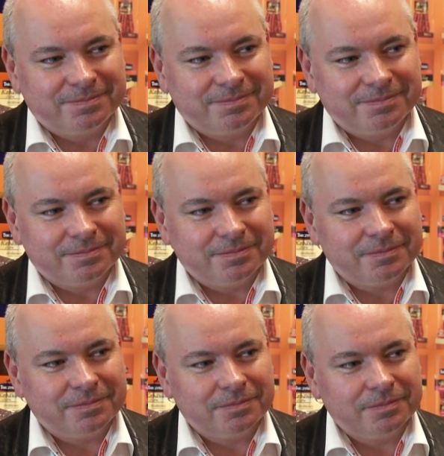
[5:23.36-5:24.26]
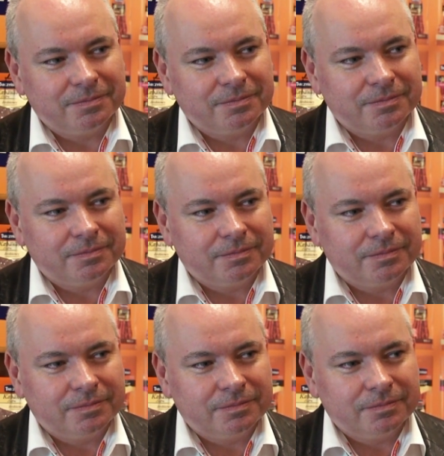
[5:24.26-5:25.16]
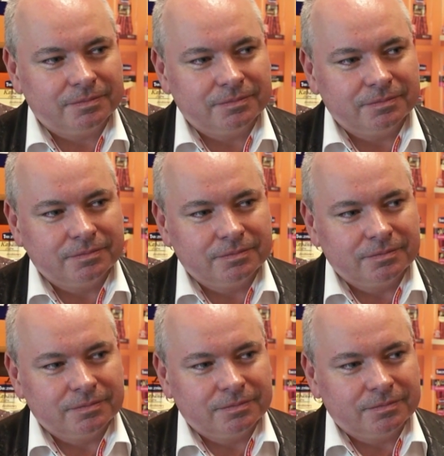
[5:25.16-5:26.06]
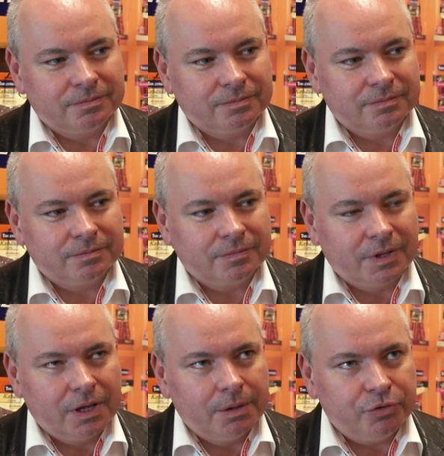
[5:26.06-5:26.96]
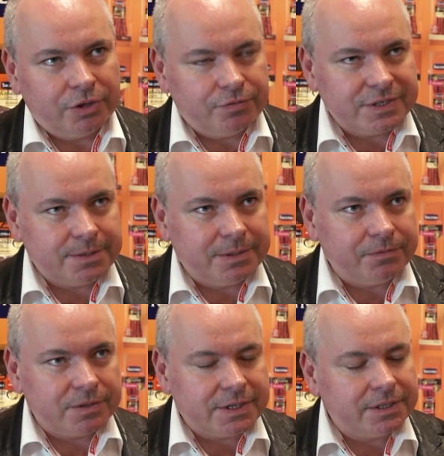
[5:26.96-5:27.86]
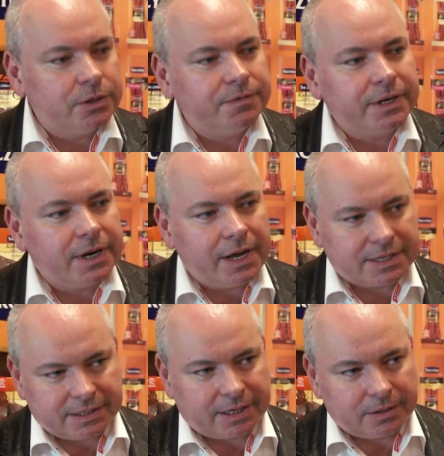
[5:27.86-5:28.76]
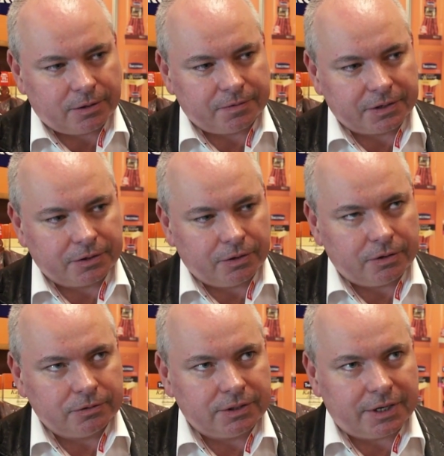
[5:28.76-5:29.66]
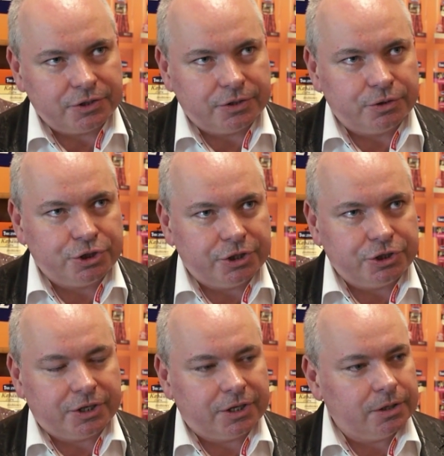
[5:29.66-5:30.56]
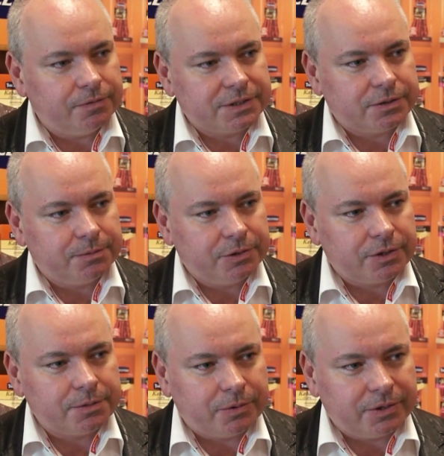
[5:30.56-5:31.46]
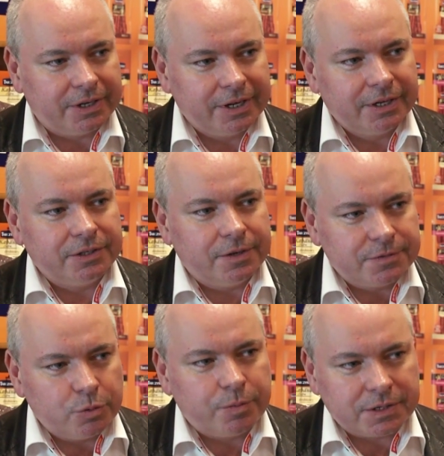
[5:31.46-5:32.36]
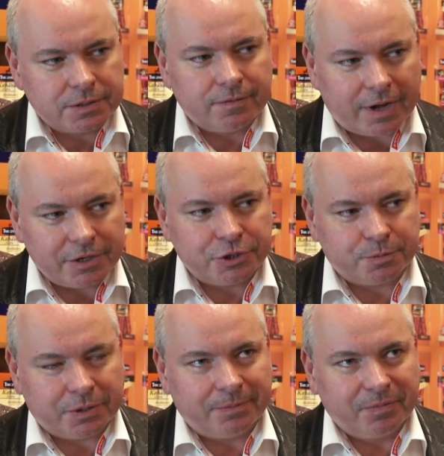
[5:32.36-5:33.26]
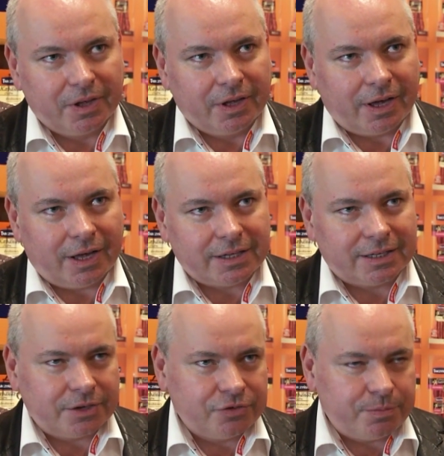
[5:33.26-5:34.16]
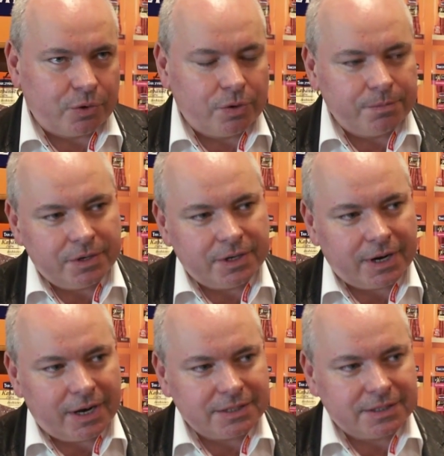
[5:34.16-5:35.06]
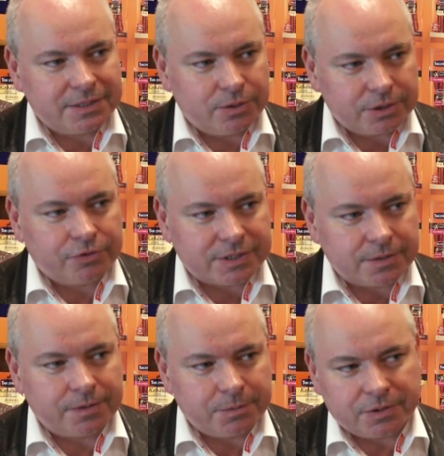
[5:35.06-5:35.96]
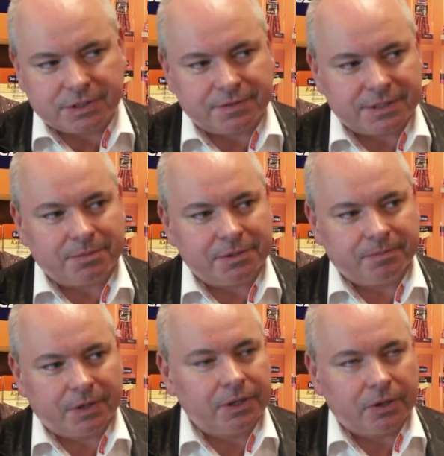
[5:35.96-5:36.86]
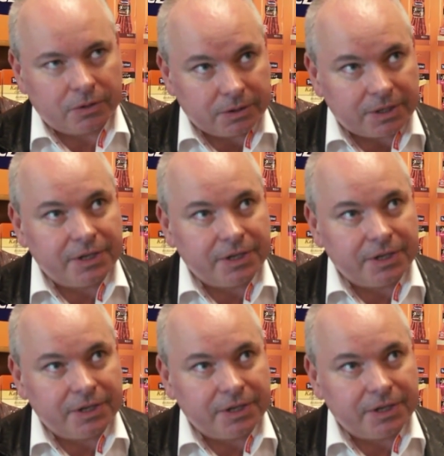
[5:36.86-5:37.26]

Jakie cele udaje się realizować dzięki uczestnictwu w tym wydarzeniu? Przede wszystkim nawiązanie nowych relacji handlowych, do, dotarcie do sieci handlowych, z którymi do tej pory nie współpracowaliśmy, a, a także pogłębienie relacji z dotychczasowymi dostawcami, e,